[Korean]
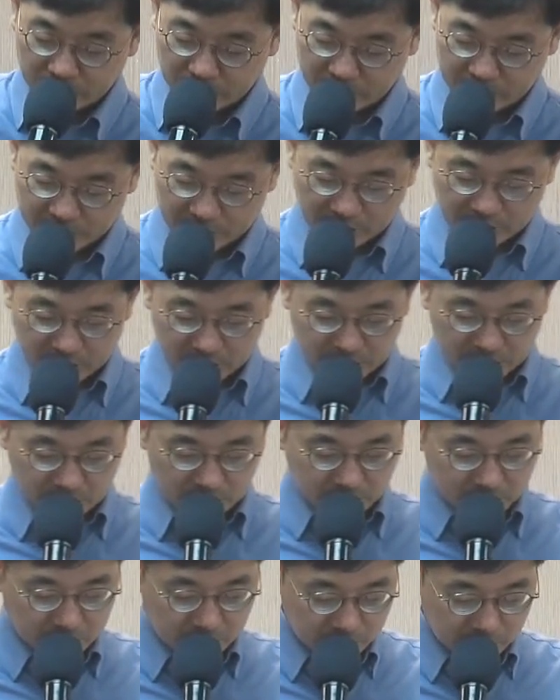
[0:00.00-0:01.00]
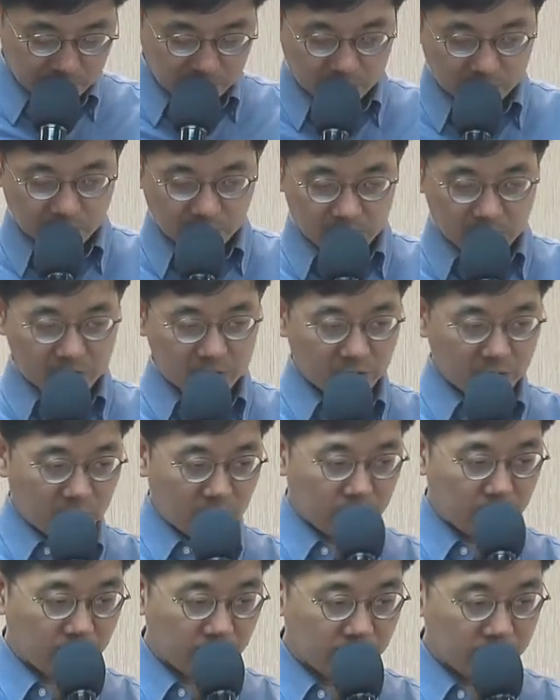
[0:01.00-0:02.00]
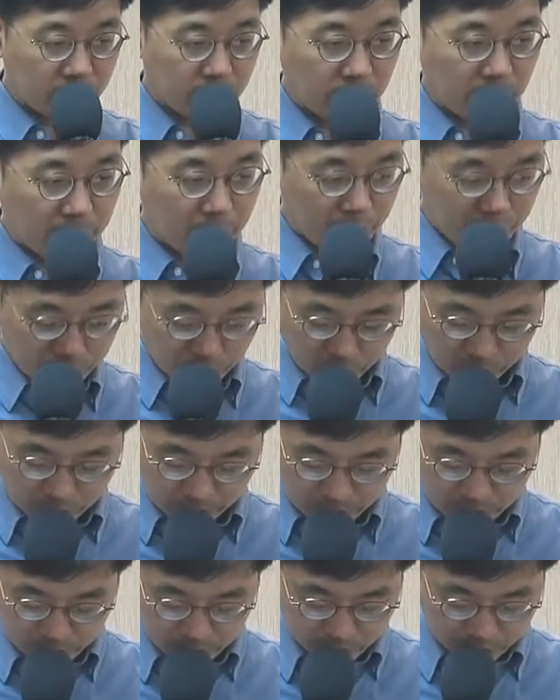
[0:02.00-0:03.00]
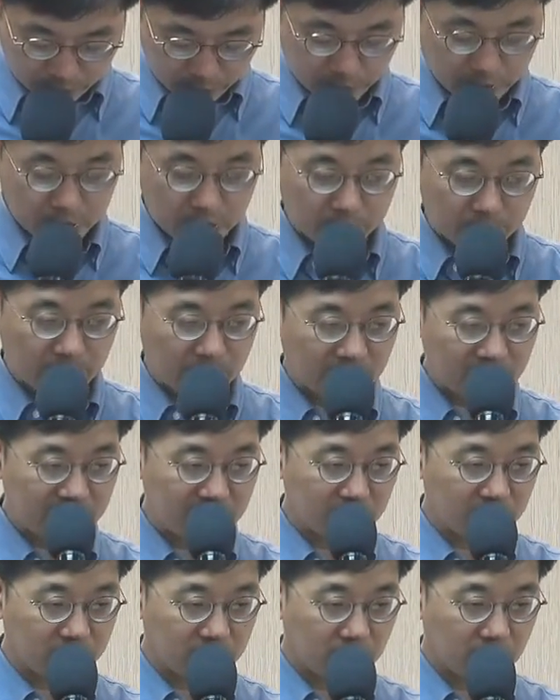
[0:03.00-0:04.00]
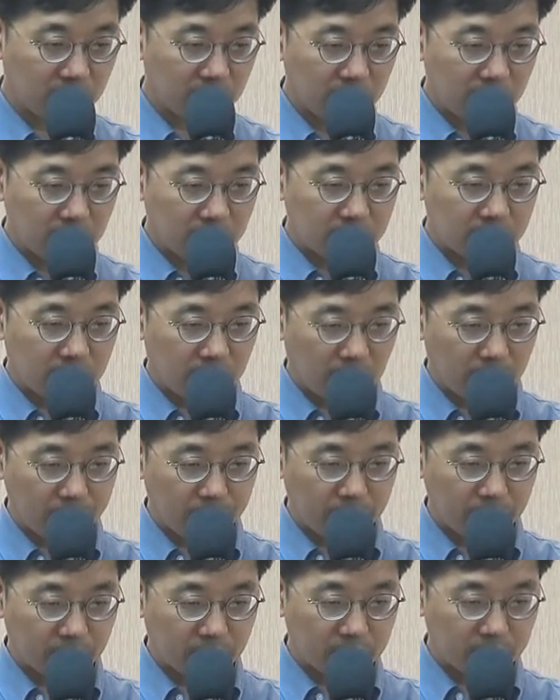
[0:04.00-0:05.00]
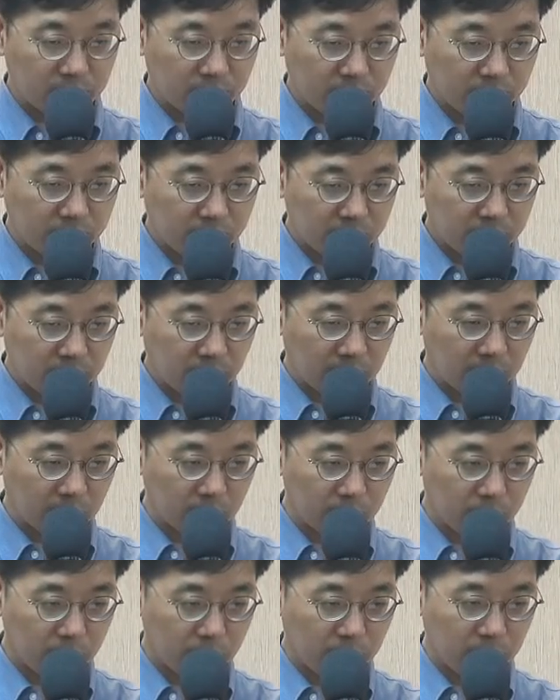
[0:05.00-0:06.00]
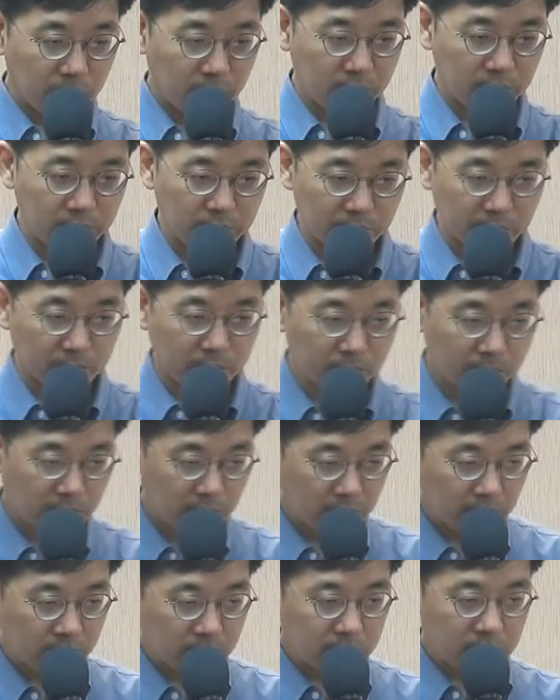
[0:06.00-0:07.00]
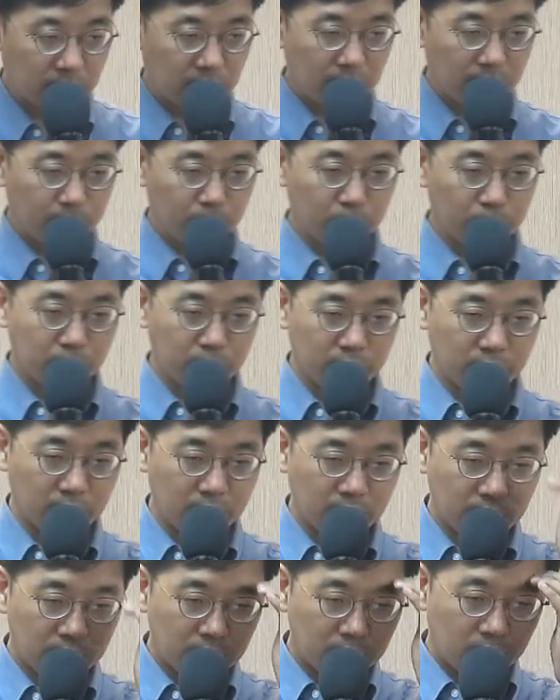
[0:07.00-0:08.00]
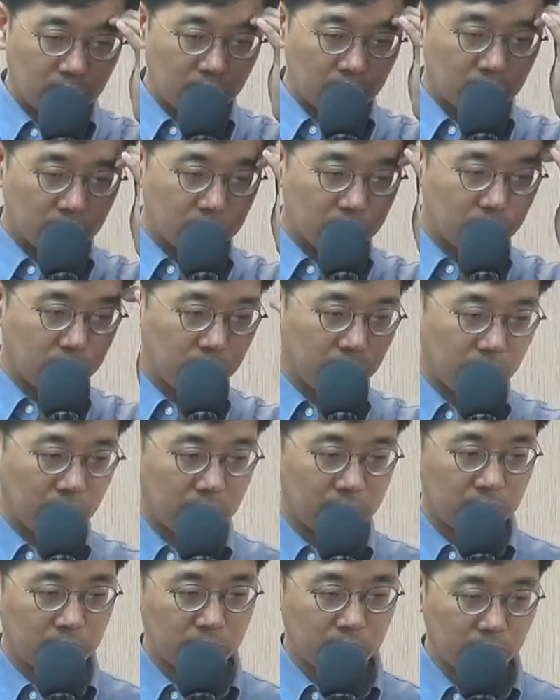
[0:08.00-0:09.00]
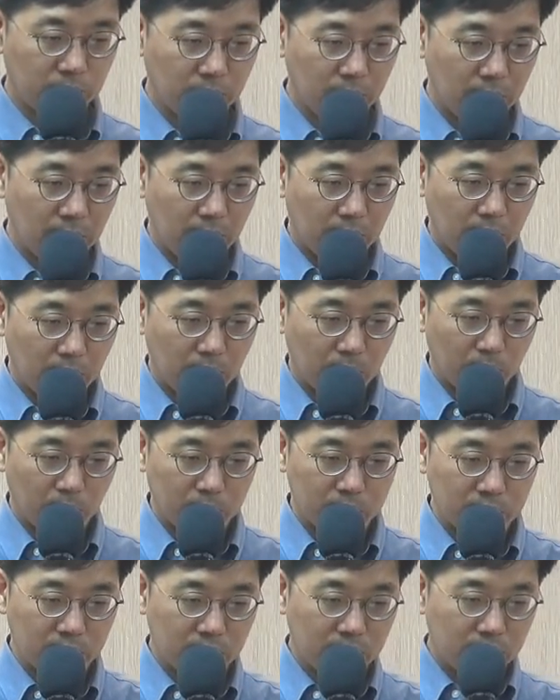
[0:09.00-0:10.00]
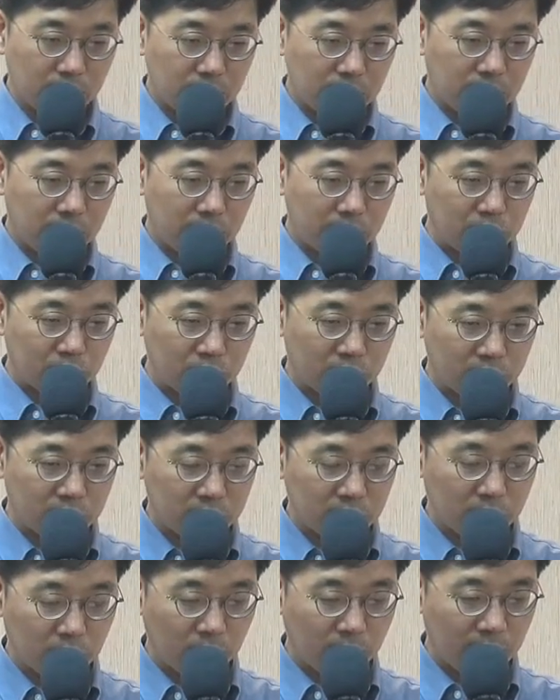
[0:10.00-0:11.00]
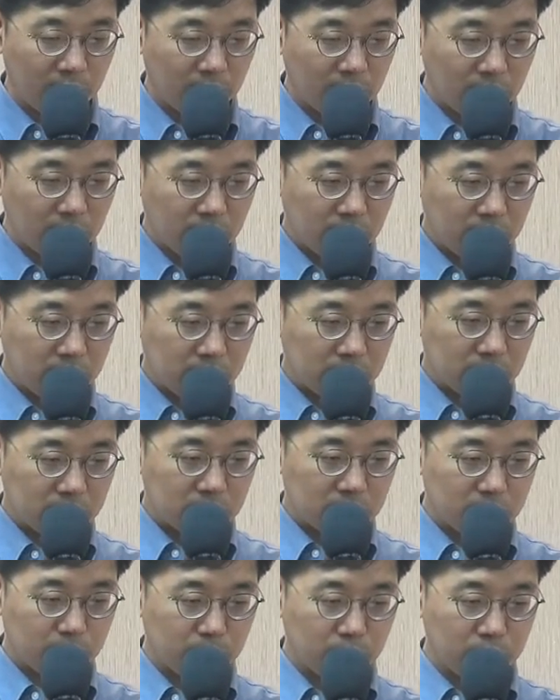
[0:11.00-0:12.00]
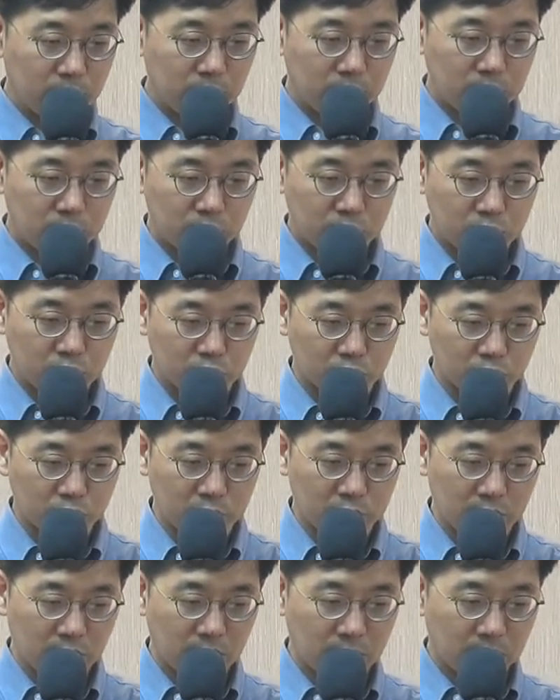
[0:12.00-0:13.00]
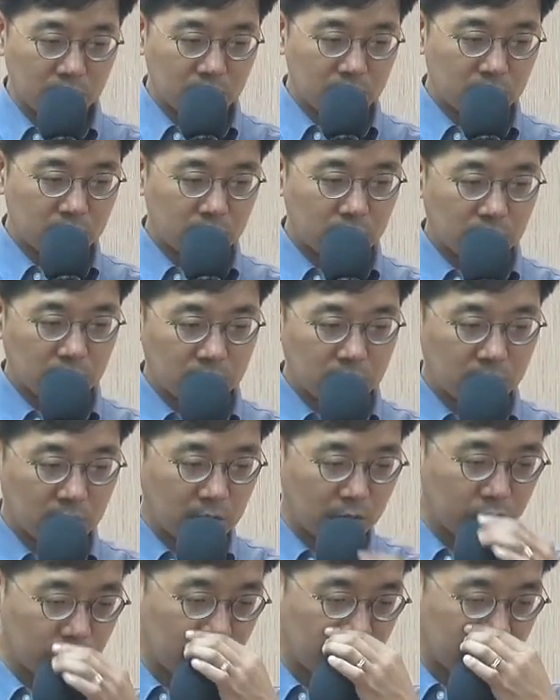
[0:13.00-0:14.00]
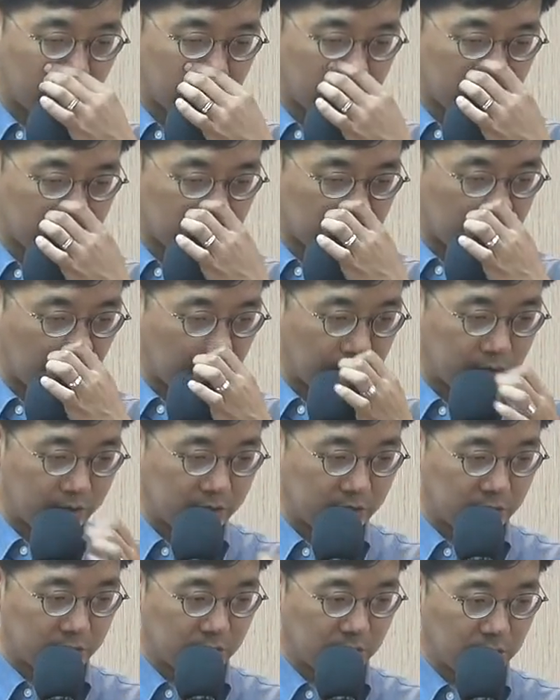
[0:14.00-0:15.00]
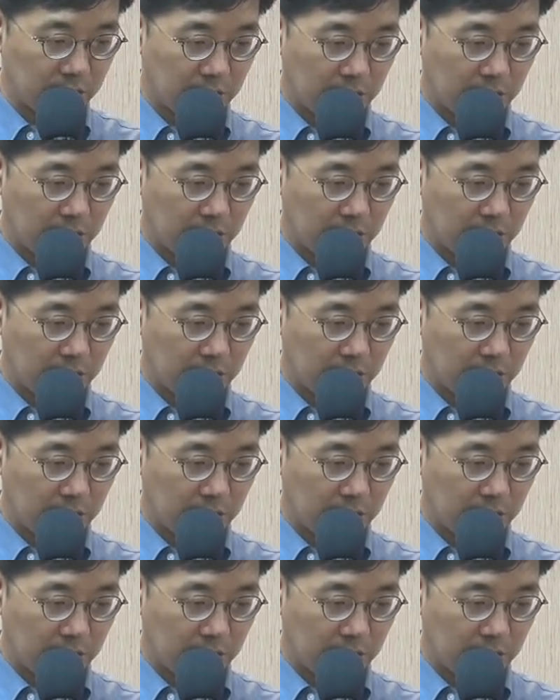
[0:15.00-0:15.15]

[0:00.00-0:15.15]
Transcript: 1장 우리 1절 한번 우리 화면을 보고 같이 읽어보겠습니다. 시작. 사람들에게서 난 것도 아니요. 사람으로 인해 된 것도 아니요. 오직 예수 그리스도와 그분을 죽은 자 가운데서 살리신